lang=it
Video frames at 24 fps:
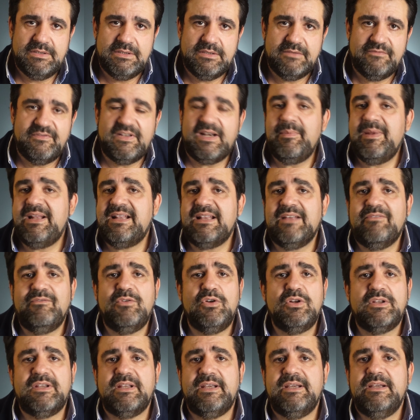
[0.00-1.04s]
Veramente a
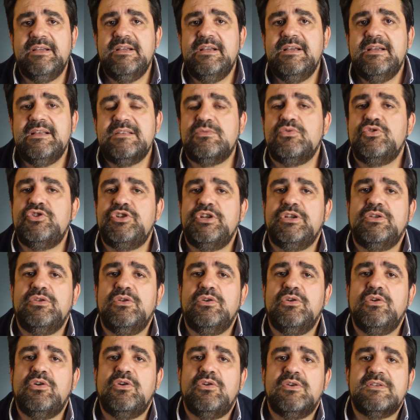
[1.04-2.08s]
volte
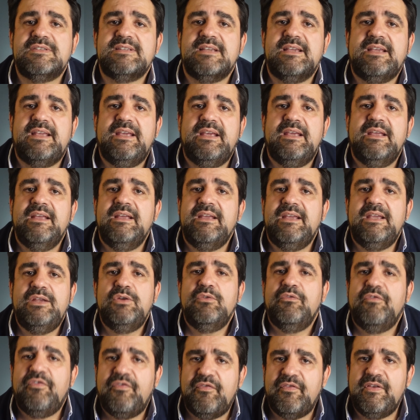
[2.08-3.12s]
succedono cose che in
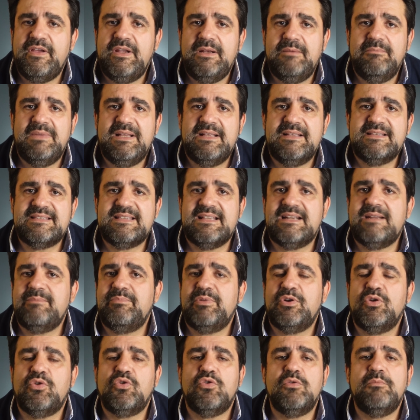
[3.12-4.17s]
un film
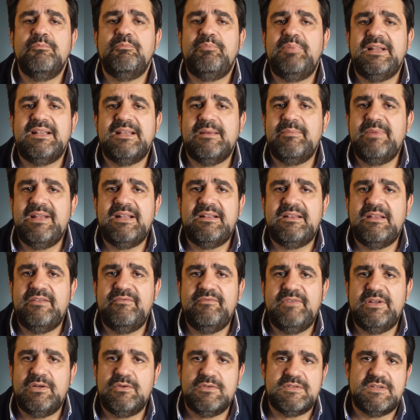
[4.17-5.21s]
sarebbero completamente
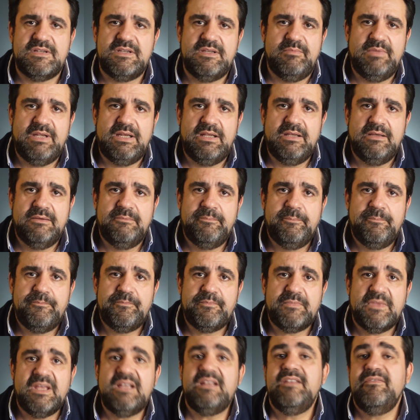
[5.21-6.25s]
inverosimili.
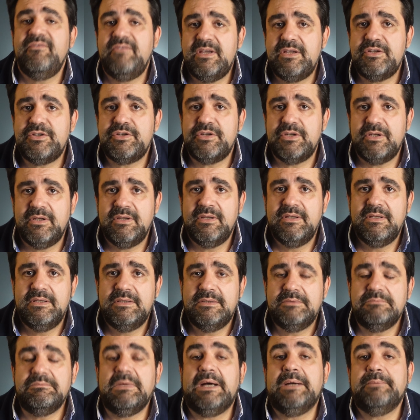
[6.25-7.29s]
Ed invece,
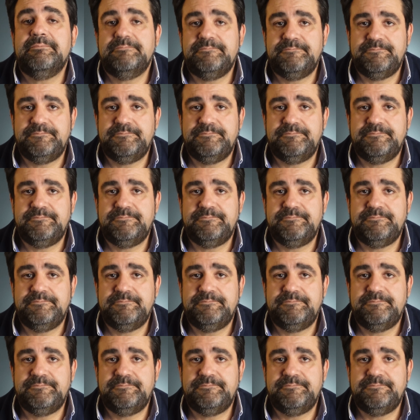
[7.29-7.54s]
ma boh.